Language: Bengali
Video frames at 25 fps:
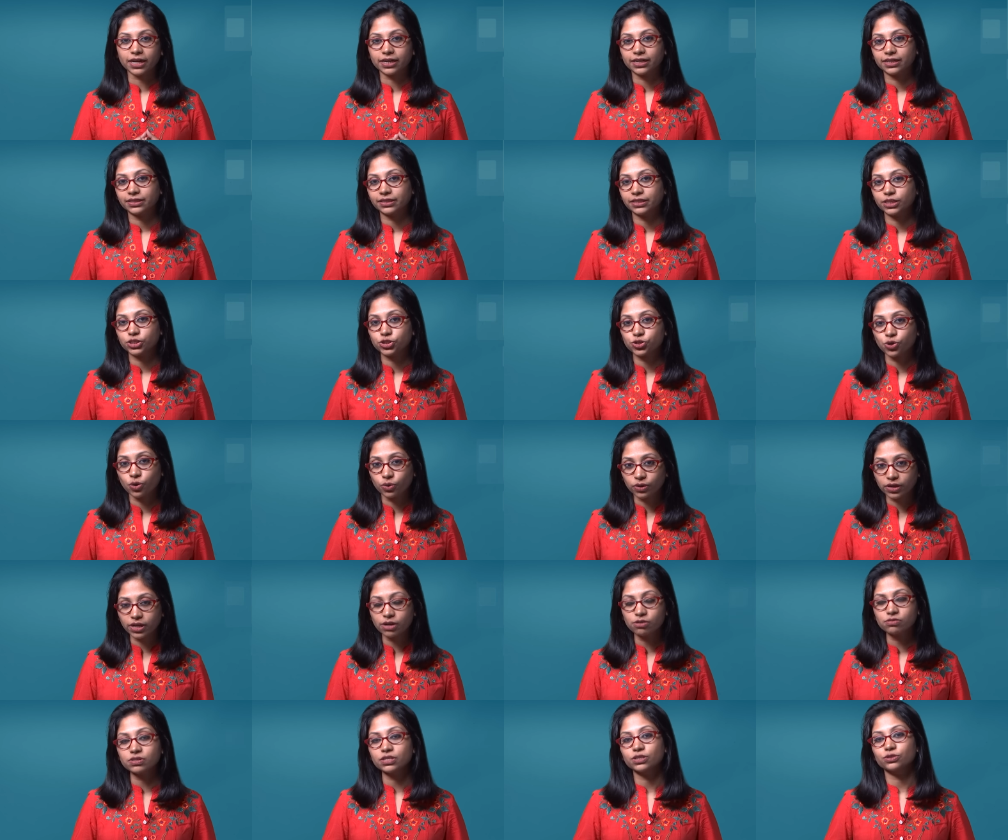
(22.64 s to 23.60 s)
আক্রান্তের
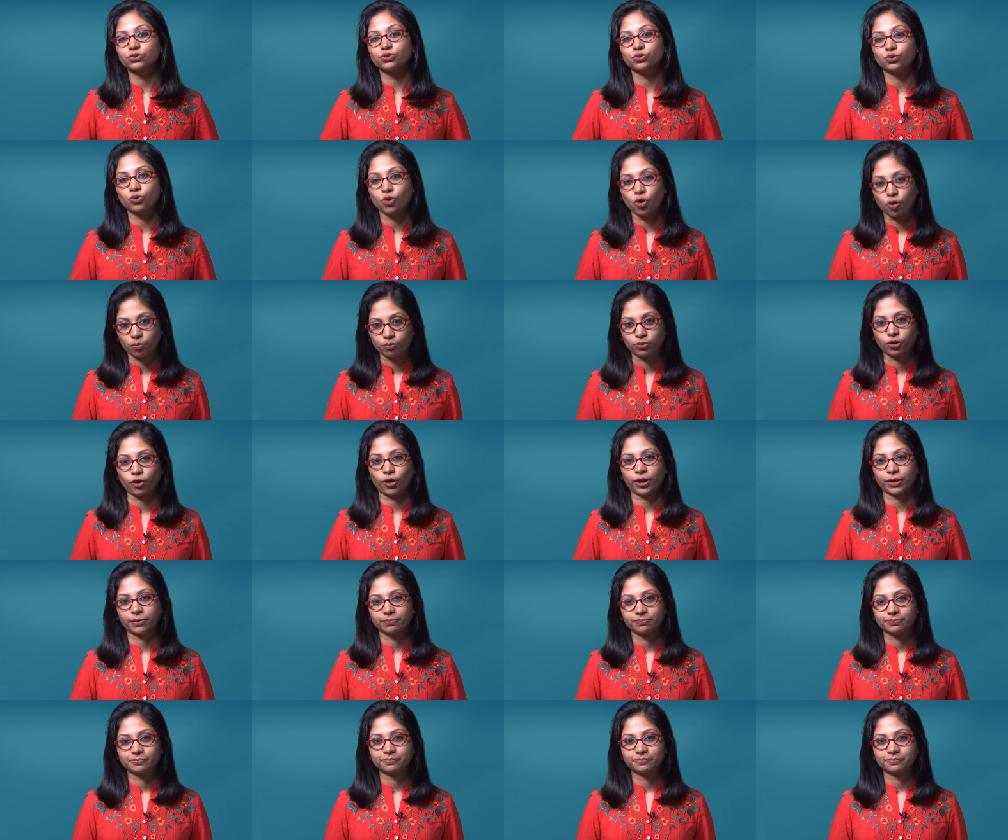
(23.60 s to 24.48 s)
সংখ্যাও কিন্তু কম নয়